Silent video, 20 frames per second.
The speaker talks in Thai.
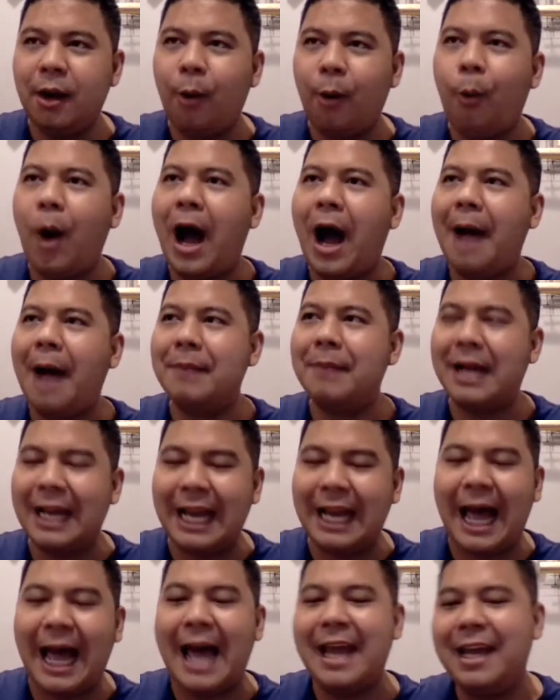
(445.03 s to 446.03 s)
ความไก
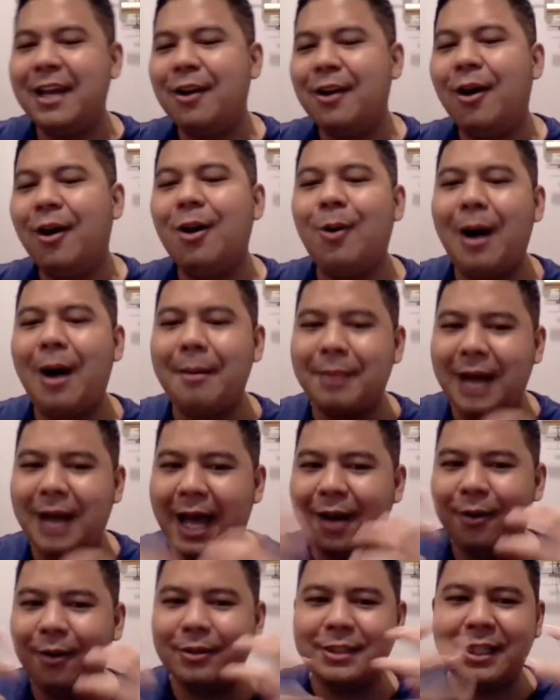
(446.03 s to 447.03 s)
ลเนาะความไกล
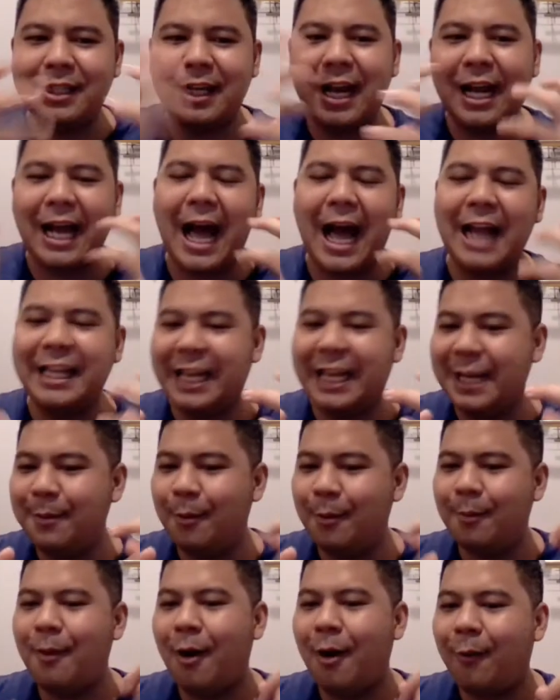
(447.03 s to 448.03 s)
ของจินตนาการอย่างที่ผ
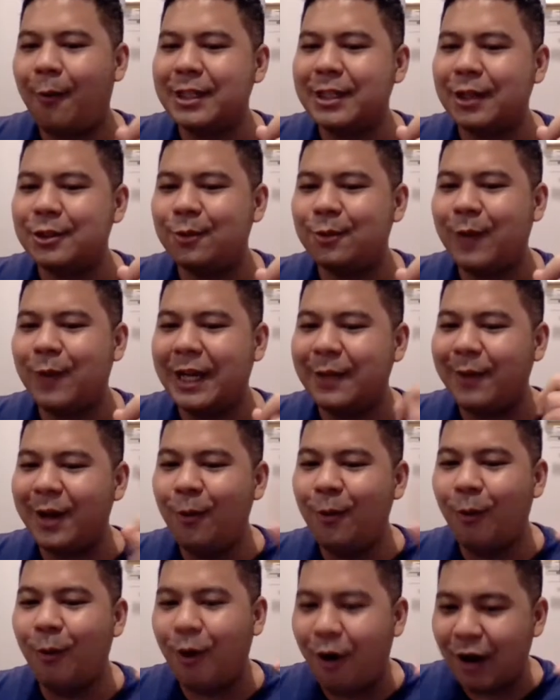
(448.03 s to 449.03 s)
มบอกไว้ตอนไว้ไว้
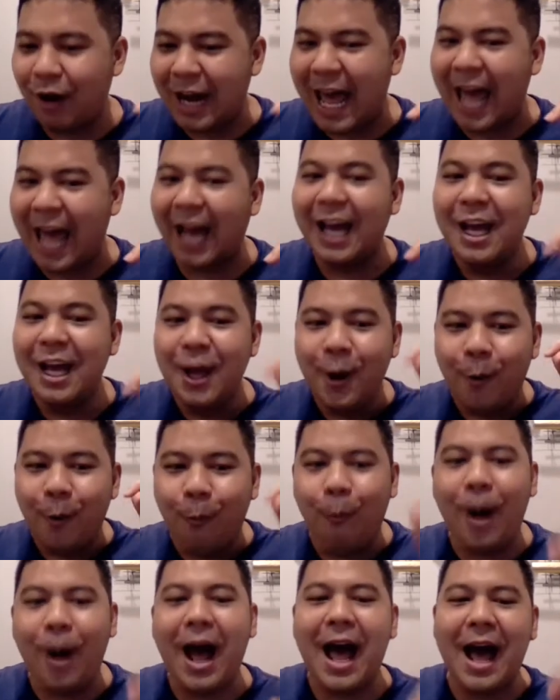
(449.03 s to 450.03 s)
หัวข้อแรก
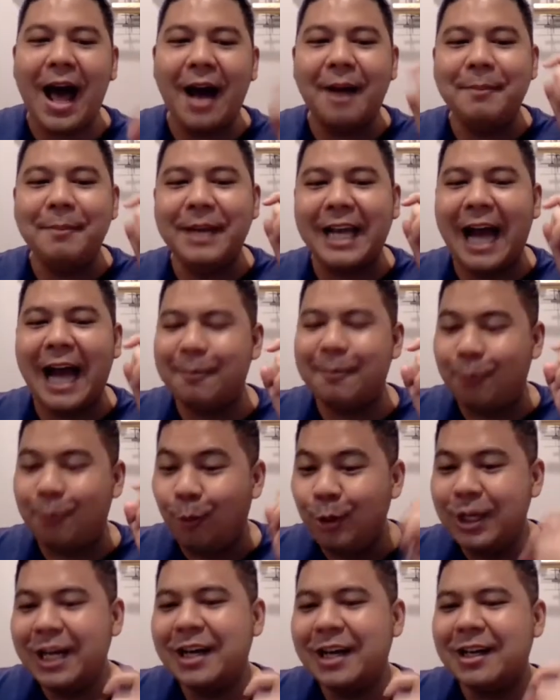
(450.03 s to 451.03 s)
ว่ามีการปู
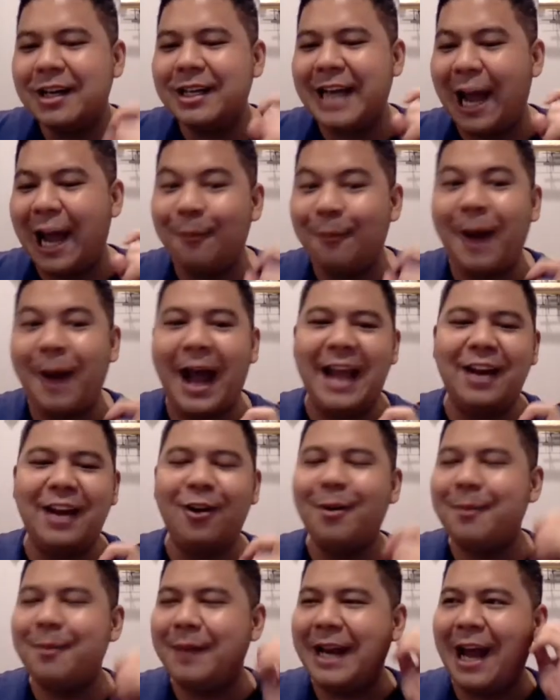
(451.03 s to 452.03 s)
เรื่องแนวใหม่
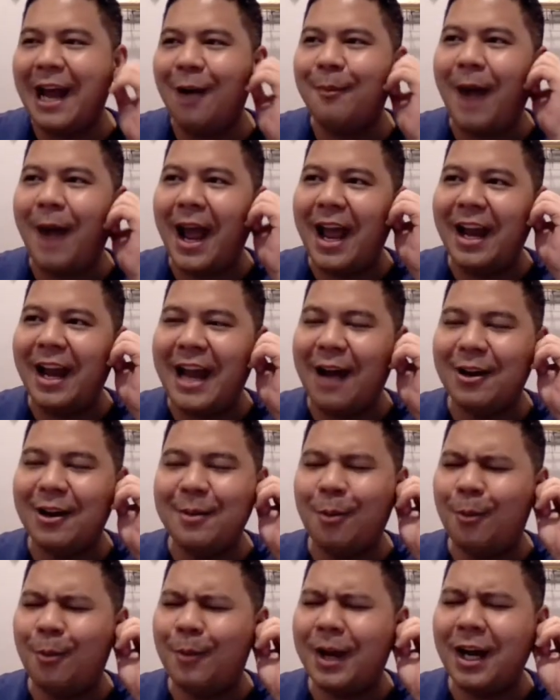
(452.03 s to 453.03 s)
เนาะมันเป็นแนวใหม่แนวนี้
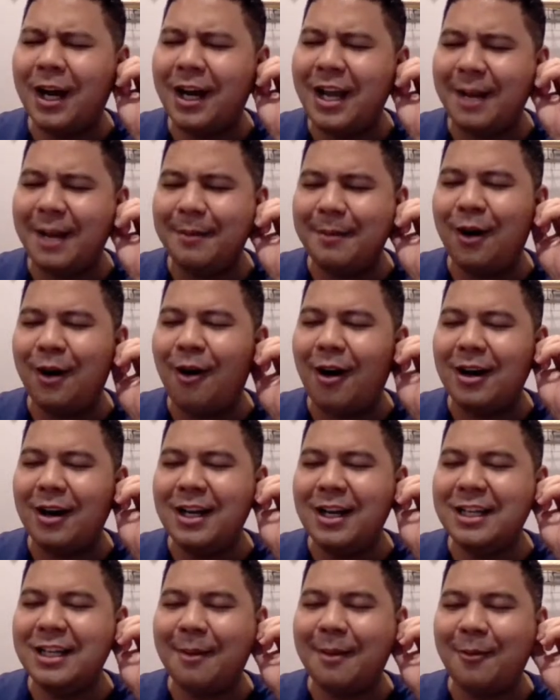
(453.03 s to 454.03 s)
ผมไม่เคยเห็นมาก่อนเรื่
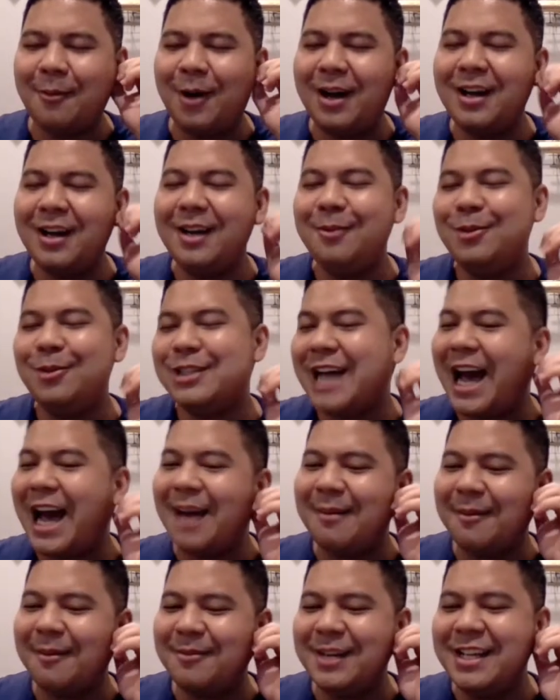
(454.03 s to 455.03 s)
องที่แบบว่าเอ้ยผู้ชาย
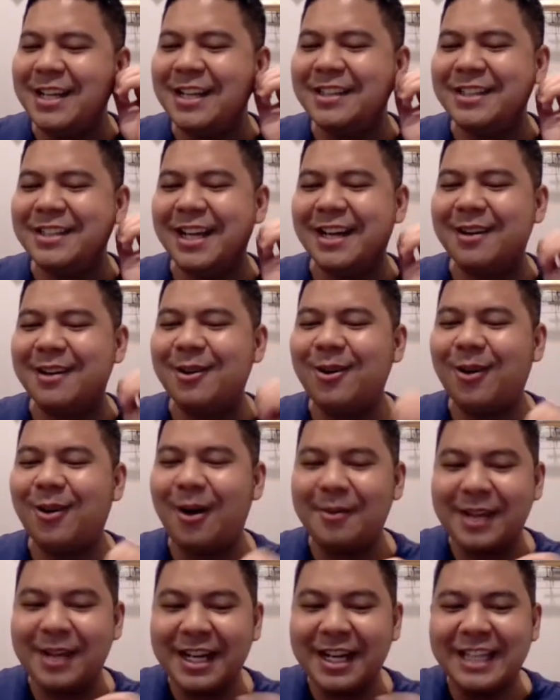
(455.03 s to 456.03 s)
แบบได้ยินเสียงควา
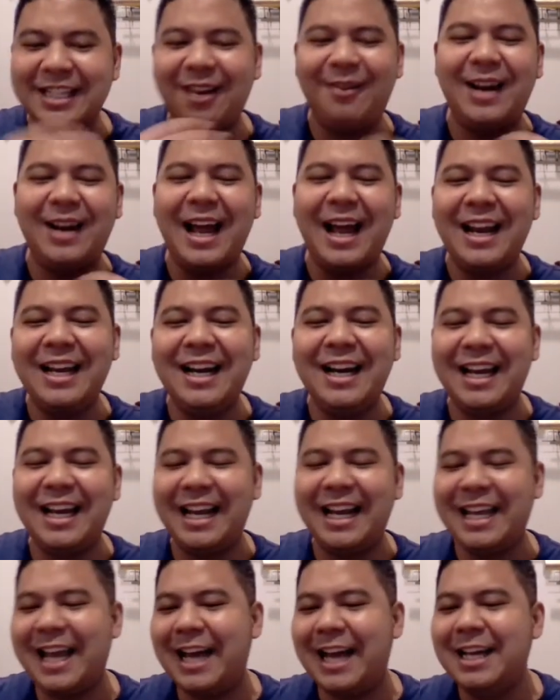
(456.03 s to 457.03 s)
มคิดกันตลอดเวลาเลยอะไร
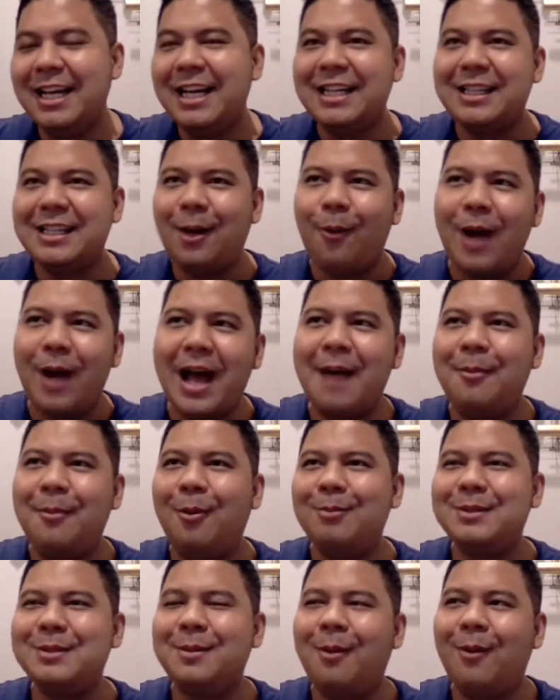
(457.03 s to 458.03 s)
เงี้ยแต่ว่าผ
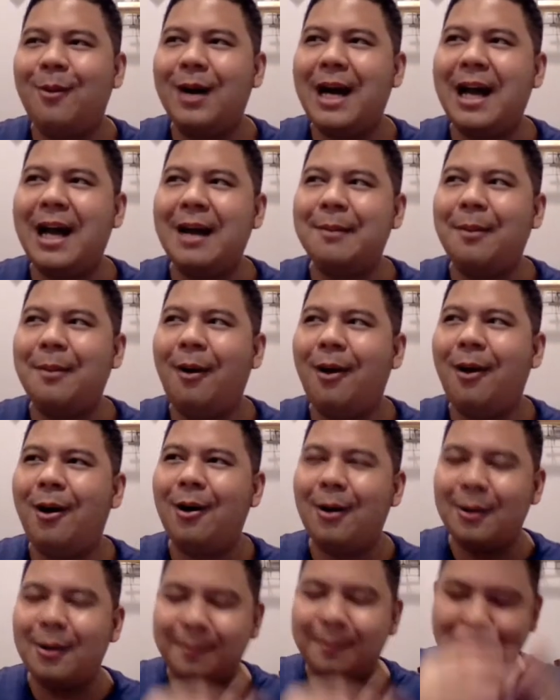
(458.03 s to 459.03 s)
มจะบอกว่าพอ
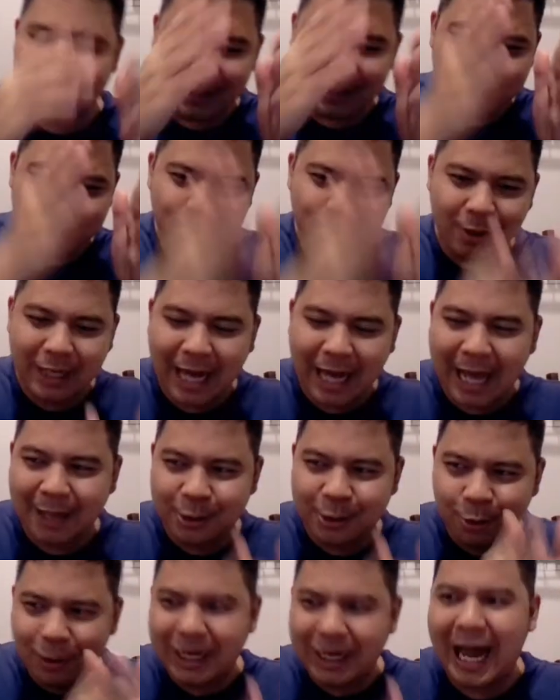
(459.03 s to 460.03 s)
ไปถึงช่วง
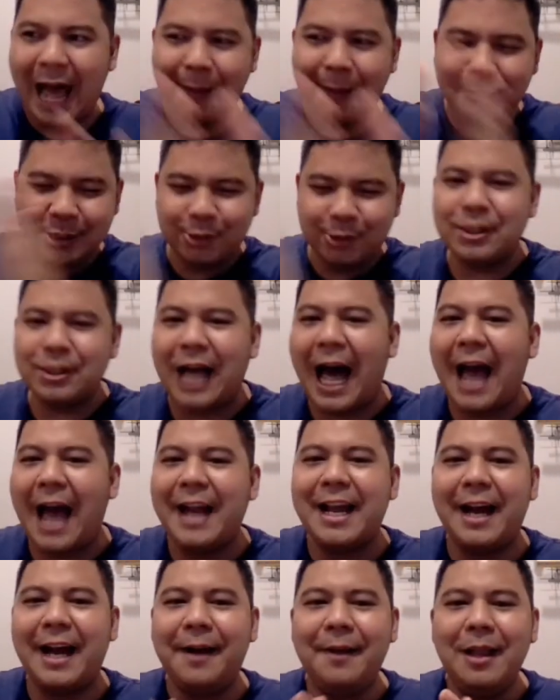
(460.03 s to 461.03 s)
ช่วงกลางไปถึงช่วงท้าย
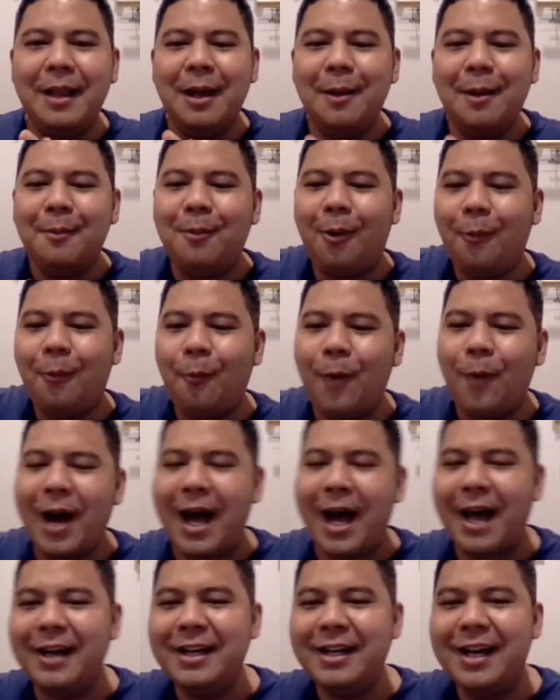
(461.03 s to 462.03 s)
เนี่ยผมว่า
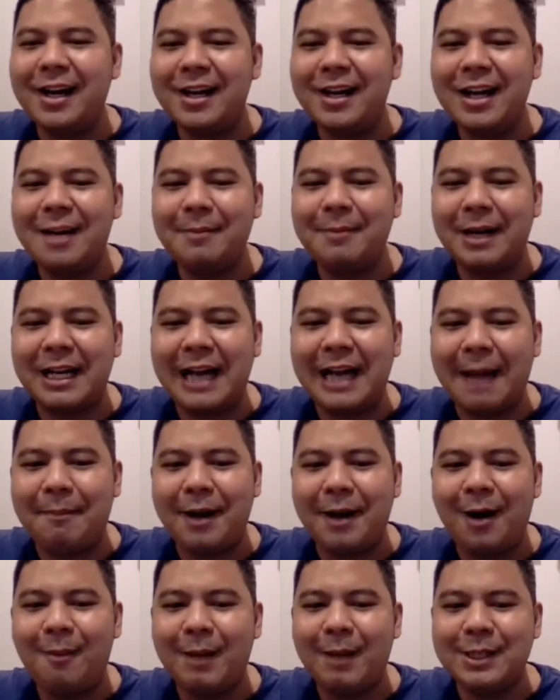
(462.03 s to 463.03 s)
เนื้อเรื่องมันกลับ
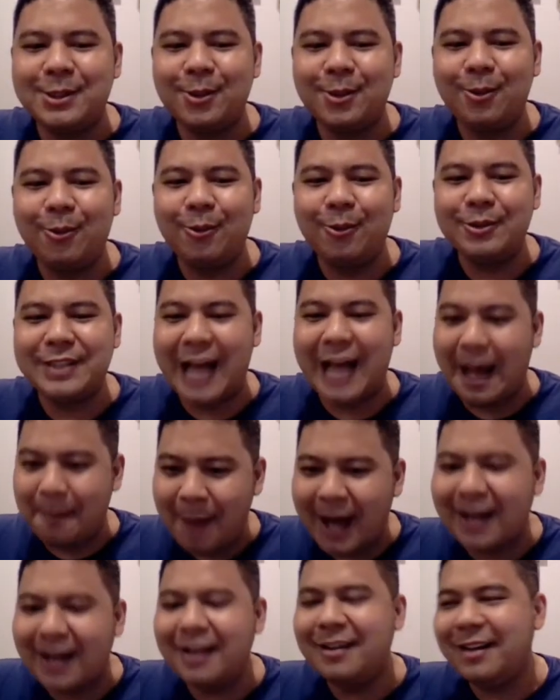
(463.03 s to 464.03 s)
เข้ามาสู่สา
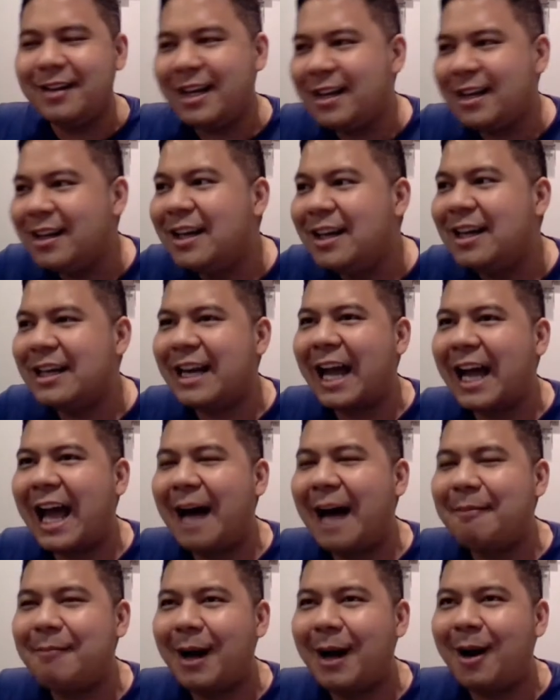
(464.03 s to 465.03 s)
มัญนิดนึงนะค
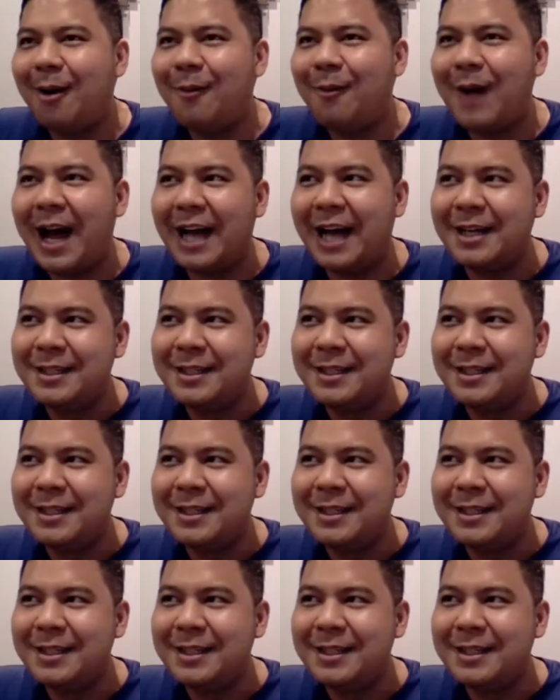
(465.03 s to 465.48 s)
รับหมายความว่า